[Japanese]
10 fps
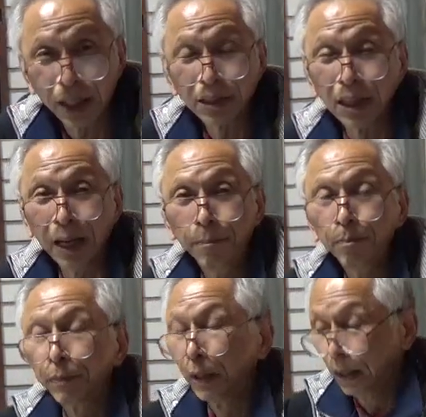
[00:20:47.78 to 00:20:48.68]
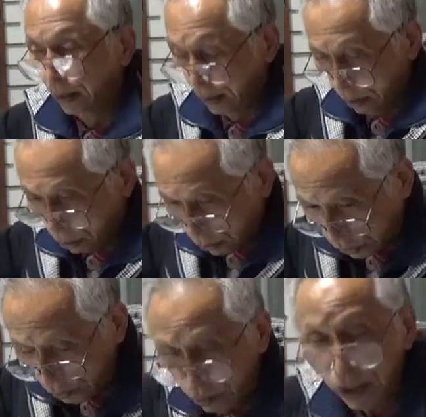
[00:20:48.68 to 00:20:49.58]
歴史がほ
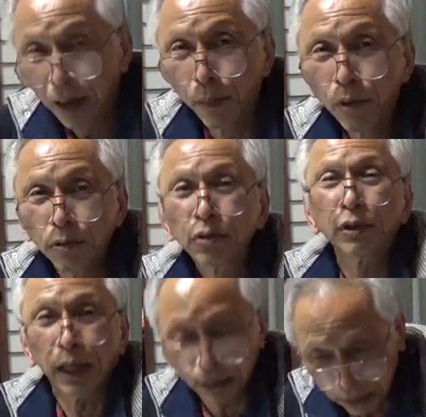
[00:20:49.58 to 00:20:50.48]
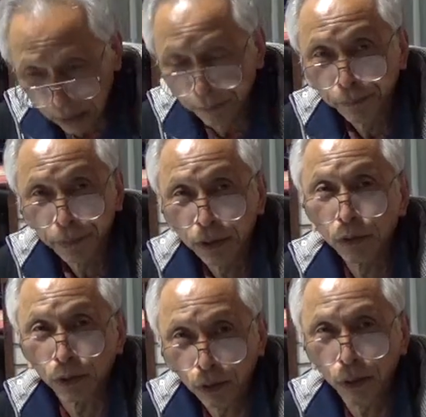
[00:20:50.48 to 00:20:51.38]
とんどがもう嘘であったとい
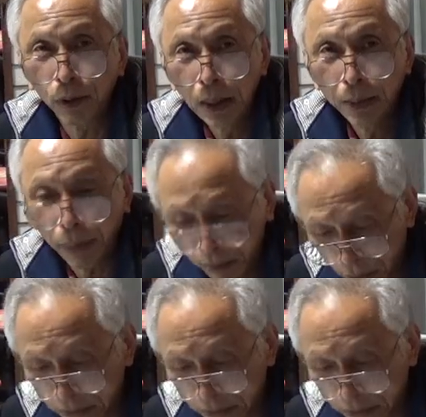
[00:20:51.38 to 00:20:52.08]
うことを暴露